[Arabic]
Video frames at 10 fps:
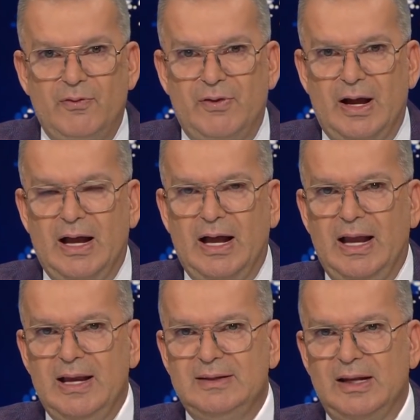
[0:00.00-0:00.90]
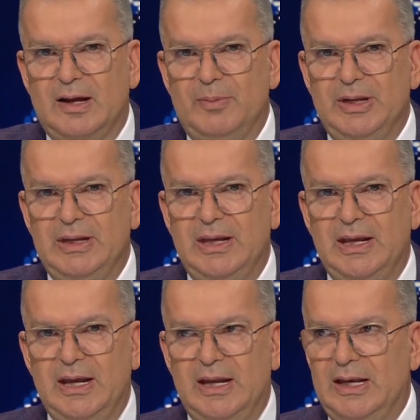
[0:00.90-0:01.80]
فهيدي
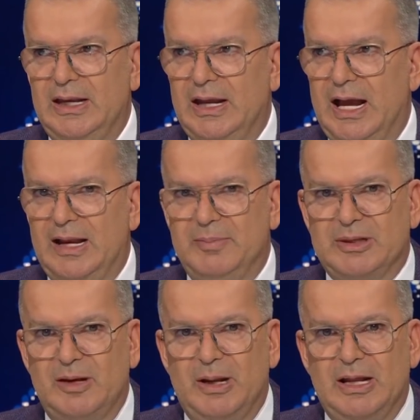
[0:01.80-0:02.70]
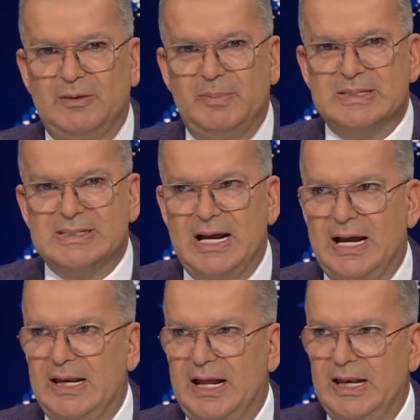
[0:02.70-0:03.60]
الخبرية اللي قلبت البلد من
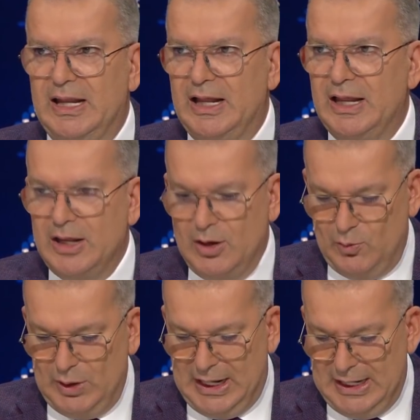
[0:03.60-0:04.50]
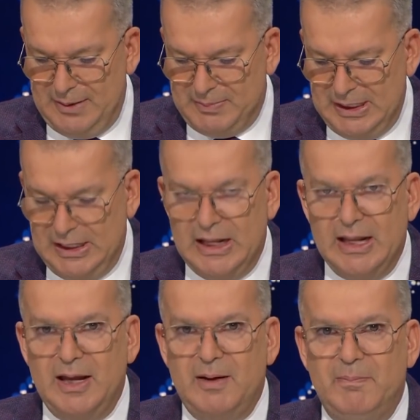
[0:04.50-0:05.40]
ساعة لهلأ والعالم
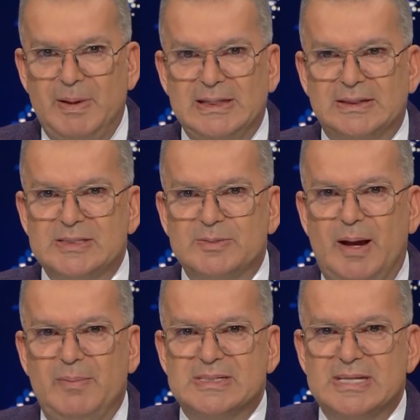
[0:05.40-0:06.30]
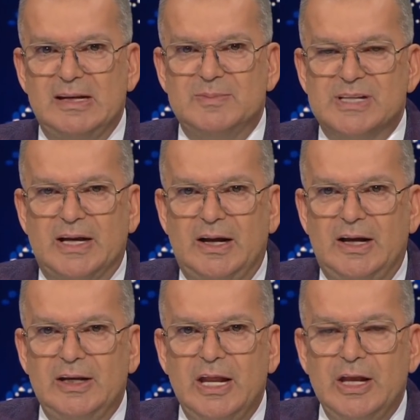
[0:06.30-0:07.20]
كلها بدها تسمع من سالم
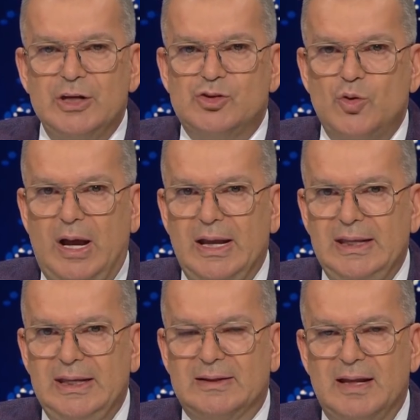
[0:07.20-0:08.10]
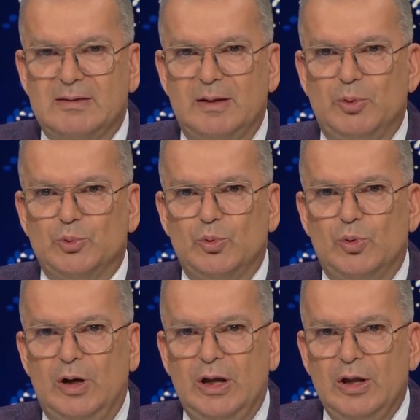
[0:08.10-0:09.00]
زهران شو حقيقة هذا
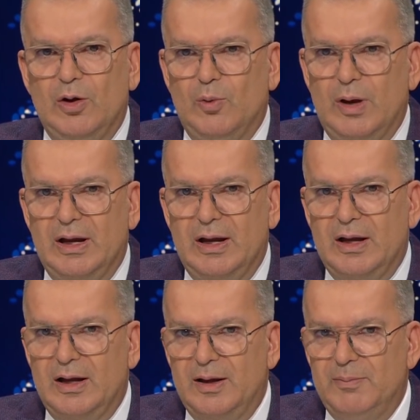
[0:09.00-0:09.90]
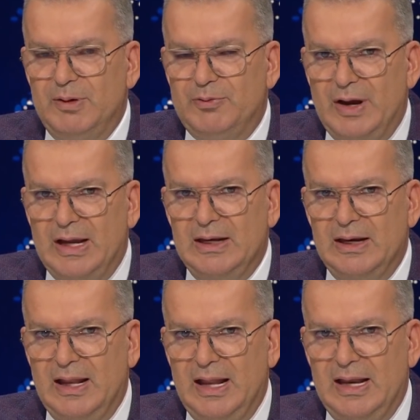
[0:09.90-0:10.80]
الموضوع
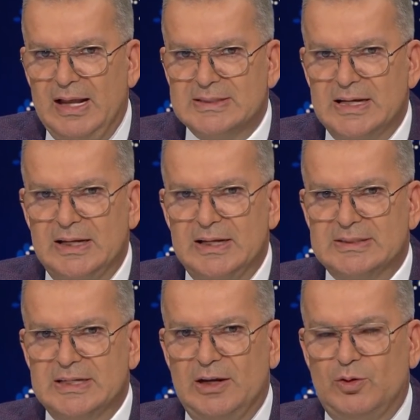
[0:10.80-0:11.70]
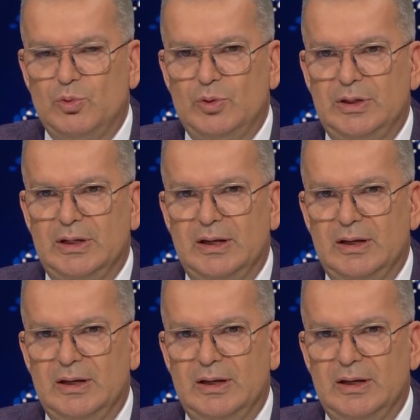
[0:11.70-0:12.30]
وبالفعل هل هذا سيكون